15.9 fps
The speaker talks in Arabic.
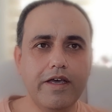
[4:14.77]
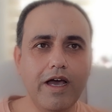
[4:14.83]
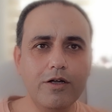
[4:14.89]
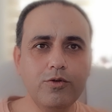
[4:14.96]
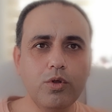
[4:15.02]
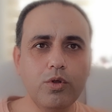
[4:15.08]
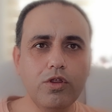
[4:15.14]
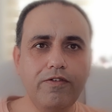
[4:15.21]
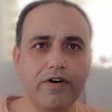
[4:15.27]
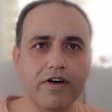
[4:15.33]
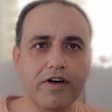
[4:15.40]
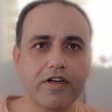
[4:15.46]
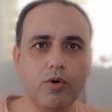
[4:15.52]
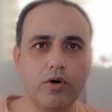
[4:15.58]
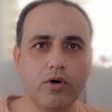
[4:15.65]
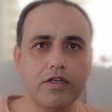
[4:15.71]
يحدث
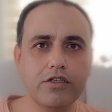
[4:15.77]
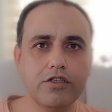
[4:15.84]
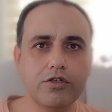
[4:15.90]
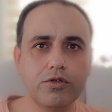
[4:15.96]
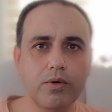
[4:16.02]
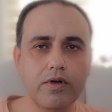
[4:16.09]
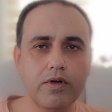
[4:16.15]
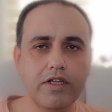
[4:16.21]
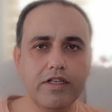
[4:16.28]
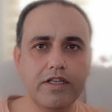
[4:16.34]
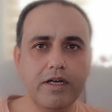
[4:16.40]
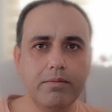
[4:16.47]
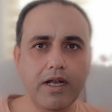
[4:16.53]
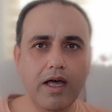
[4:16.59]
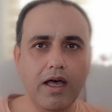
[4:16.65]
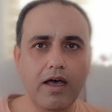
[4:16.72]
فرط كوليسترول
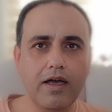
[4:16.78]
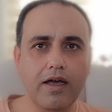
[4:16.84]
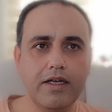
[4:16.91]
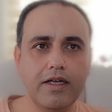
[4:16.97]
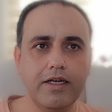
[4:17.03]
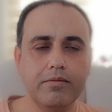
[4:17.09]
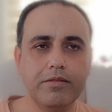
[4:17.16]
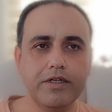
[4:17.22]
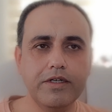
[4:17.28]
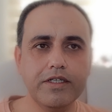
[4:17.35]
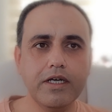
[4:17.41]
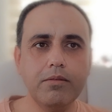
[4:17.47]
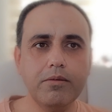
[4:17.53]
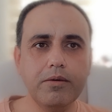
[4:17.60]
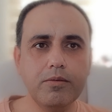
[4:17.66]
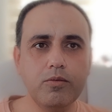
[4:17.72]
الدم العائلي
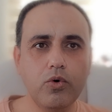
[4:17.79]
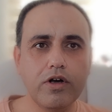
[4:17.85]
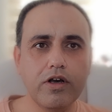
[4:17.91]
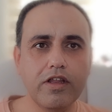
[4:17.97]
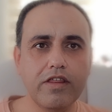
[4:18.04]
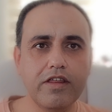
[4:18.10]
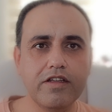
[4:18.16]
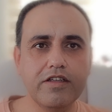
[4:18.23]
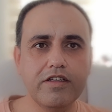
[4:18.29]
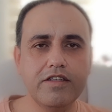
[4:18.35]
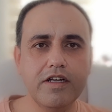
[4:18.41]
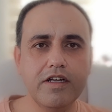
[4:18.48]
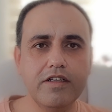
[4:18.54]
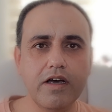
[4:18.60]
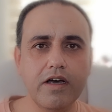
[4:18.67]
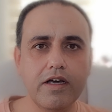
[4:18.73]
بسبب مورثة
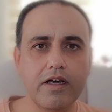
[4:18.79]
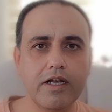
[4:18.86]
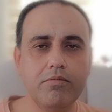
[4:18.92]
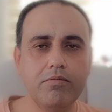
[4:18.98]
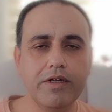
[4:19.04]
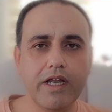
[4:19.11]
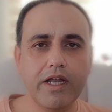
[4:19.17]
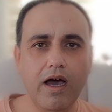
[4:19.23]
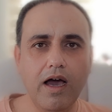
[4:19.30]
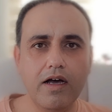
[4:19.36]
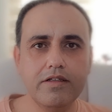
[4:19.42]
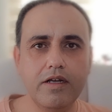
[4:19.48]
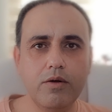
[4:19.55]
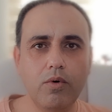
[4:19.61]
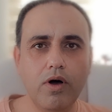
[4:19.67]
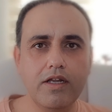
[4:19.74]
تنتقل من أحد
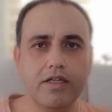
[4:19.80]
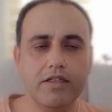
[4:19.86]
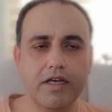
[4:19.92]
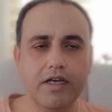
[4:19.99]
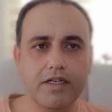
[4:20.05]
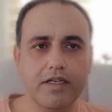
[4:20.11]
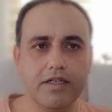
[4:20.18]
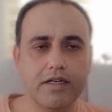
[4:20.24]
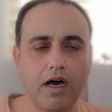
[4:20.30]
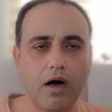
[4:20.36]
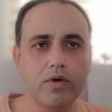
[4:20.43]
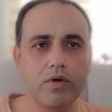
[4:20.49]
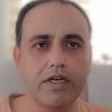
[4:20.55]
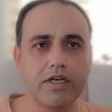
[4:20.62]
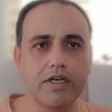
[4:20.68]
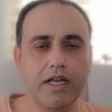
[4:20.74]
الوالدين أو
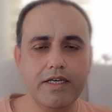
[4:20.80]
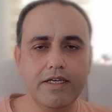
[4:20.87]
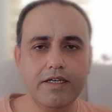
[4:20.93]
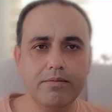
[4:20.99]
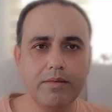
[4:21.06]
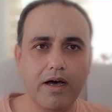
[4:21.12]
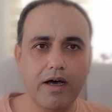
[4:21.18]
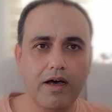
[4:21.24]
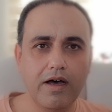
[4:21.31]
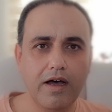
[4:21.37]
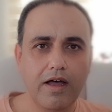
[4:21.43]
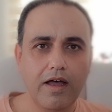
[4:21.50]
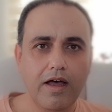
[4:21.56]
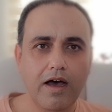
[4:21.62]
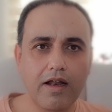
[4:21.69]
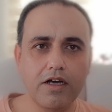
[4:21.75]
كليهما
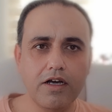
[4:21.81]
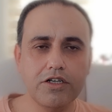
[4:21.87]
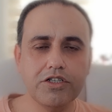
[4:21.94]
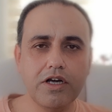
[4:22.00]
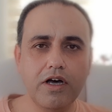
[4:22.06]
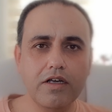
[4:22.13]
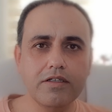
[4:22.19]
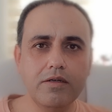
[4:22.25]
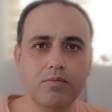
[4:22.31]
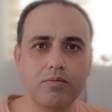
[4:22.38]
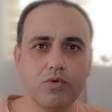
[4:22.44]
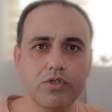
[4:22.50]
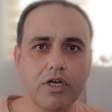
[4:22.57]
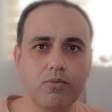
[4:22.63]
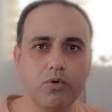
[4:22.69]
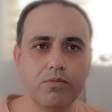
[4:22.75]
الأشخاص
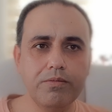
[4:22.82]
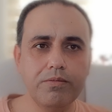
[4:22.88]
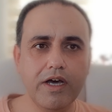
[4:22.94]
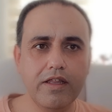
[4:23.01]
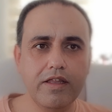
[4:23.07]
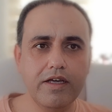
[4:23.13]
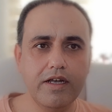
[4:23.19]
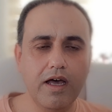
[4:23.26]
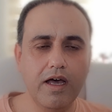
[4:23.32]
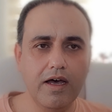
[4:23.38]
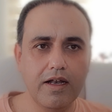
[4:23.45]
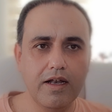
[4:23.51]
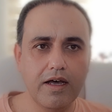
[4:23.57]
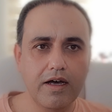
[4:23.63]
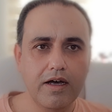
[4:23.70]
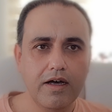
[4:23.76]
المصابون بهذه
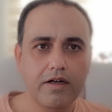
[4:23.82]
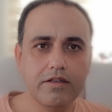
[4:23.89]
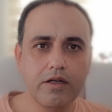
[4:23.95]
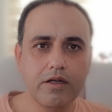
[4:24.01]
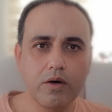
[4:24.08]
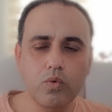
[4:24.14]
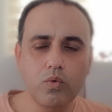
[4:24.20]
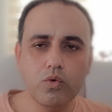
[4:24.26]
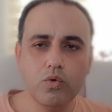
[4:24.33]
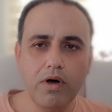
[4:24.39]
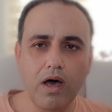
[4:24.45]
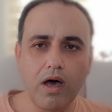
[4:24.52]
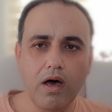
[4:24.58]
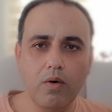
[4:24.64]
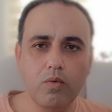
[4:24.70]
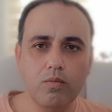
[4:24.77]
الحالة تكون
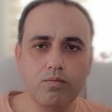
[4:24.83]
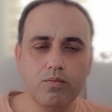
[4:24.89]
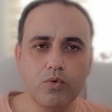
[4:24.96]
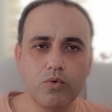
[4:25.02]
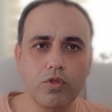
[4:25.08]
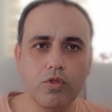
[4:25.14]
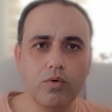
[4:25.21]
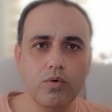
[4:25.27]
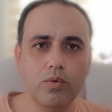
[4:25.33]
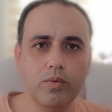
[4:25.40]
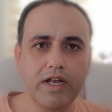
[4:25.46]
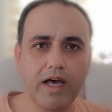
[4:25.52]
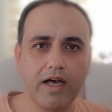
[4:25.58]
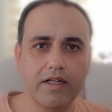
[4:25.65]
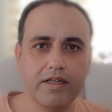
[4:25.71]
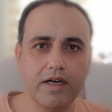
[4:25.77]
معهم منذ
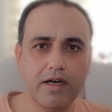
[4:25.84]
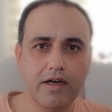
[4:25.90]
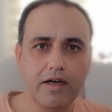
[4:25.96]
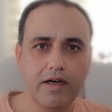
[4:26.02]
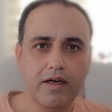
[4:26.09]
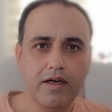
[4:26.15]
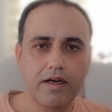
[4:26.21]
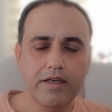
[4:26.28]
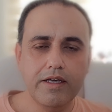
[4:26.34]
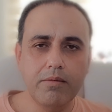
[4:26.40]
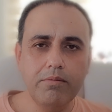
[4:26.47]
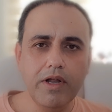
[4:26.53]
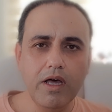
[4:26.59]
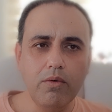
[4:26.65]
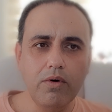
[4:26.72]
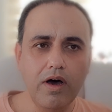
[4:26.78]
الولادة
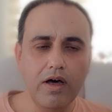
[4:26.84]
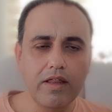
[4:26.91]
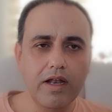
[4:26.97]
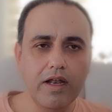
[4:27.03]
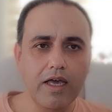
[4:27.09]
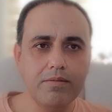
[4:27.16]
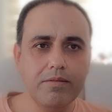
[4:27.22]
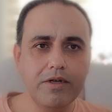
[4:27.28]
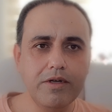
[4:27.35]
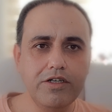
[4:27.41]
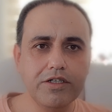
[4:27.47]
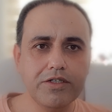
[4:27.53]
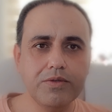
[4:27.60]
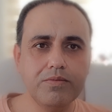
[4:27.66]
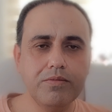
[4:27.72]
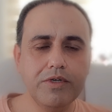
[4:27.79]
يمنع هذا العيب
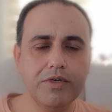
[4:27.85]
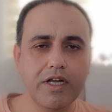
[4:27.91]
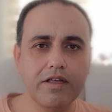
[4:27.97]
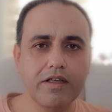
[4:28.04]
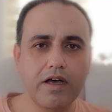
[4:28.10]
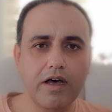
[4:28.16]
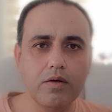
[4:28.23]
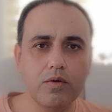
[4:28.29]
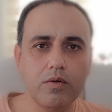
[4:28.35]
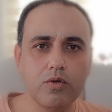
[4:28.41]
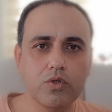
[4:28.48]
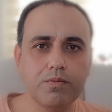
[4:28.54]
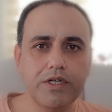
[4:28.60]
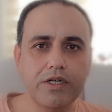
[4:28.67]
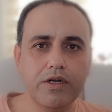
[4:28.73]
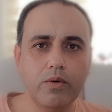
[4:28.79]
الجسم من التخلص
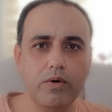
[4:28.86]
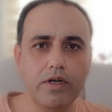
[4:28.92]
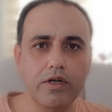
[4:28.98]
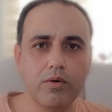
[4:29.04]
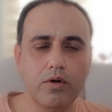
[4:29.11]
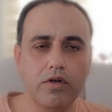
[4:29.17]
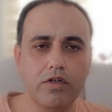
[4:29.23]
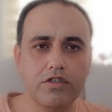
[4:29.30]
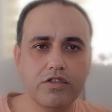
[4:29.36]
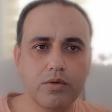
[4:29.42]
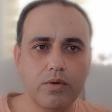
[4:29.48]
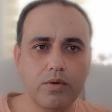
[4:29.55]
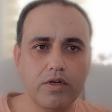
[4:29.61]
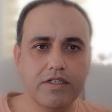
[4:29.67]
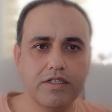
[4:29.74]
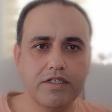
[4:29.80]
من نوع
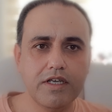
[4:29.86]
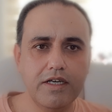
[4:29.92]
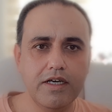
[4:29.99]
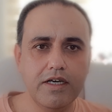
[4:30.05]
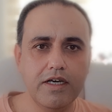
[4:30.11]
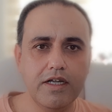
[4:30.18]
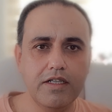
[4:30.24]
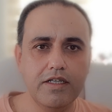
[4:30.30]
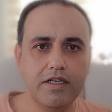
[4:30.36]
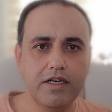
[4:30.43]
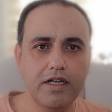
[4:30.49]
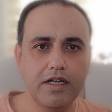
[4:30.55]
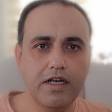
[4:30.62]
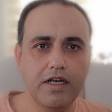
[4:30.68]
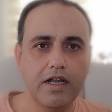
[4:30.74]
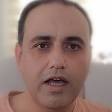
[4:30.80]
الكوليسترول السيء
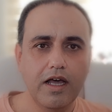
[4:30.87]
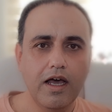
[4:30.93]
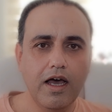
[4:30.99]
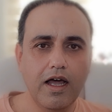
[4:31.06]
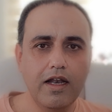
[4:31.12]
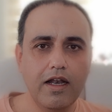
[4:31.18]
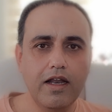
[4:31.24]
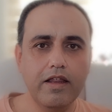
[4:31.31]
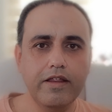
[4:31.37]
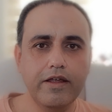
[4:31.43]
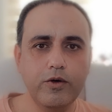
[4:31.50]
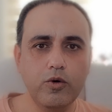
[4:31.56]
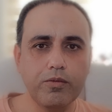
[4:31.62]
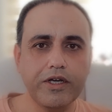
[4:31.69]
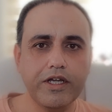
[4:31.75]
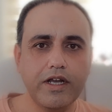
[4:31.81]
LDL الذي
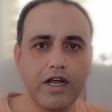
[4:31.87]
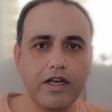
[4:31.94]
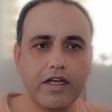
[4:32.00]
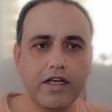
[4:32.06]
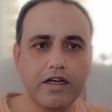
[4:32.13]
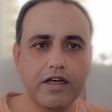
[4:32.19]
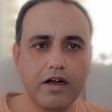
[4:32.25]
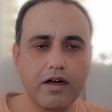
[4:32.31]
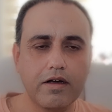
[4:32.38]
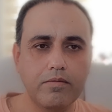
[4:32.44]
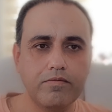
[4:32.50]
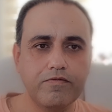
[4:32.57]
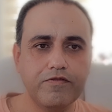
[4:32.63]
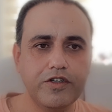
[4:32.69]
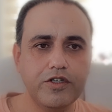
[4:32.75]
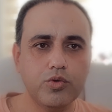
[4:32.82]
يمكن أن
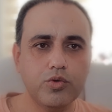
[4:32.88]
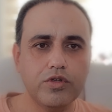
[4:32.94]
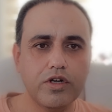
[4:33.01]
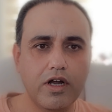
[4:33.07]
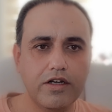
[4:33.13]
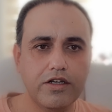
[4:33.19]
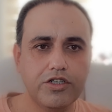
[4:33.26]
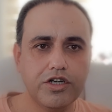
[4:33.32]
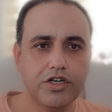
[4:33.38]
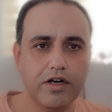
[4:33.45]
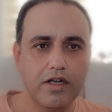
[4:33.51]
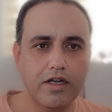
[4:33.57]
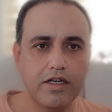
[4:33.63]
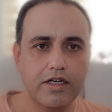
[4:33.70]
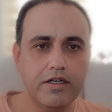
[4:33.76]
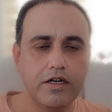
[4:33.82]
يتراكم في جدران
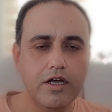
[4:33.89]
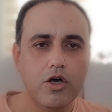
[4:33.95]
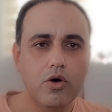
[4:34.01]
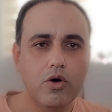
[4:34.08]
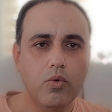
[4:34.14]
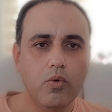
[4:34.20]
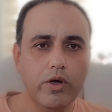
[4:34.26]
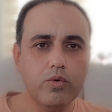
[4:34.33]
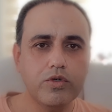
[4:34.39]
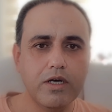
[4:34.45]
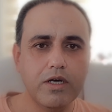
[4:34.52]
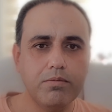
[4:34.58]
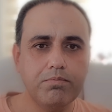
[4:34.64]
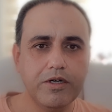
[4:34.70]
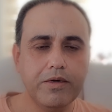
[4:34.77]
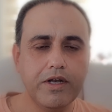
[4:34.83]
الشرايين
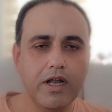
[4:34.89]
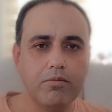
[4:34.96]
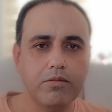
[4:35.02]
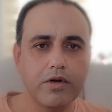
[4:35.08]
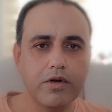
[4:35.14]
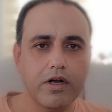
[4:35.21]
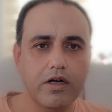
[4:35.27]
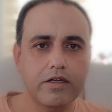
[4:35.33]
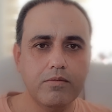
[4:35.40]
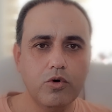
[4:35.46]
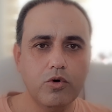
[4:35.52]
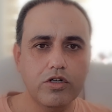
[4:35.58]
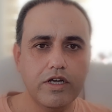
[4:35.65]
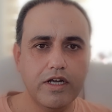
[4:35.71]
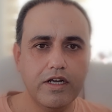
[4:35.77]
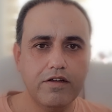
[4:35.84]
ويسبب الأمراض
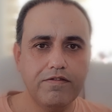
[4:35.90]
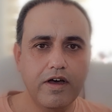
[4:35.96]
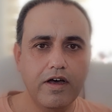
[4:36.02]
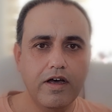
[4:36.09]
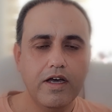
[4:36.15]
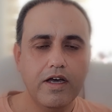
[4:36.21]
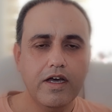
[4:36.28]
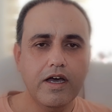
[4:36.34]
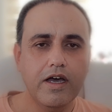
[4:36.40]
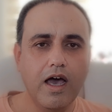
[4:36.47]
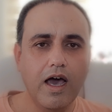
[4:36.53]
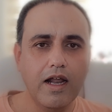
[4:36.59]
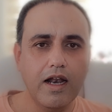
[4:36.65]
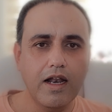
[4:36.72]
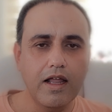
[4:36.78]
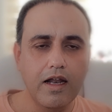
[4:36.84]
المختلفة
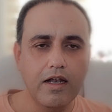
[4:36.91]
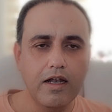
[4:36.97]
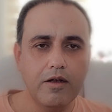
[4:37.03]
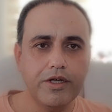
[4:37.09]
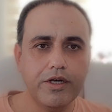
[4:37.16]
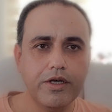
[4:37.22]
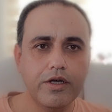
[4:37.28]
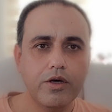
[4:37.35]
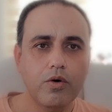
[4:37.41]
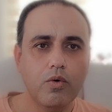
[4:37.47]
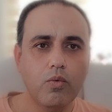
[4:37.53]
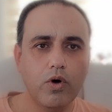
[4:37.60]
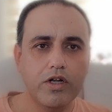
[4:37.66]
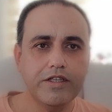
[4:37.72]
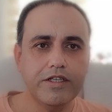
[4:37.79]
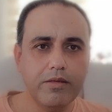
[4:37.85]
على القلب
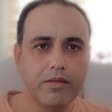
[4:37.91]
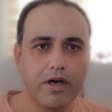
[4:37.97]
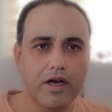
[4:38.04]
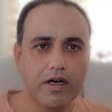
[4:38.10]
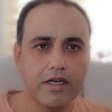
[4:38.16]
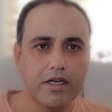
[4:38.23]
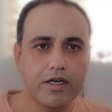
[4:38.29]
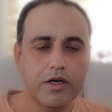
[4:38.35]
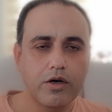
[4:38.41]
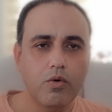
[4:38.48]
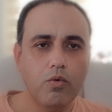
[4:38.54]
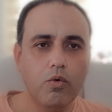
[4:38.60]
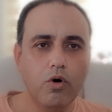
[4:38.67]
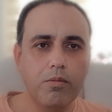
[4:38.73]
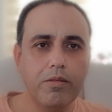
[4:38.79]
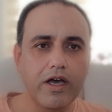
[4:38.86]
والدماغ
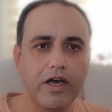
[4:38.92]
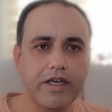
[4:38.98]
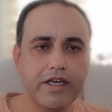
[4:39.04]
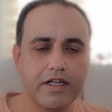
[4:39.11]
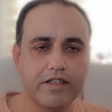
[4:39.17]
وبقية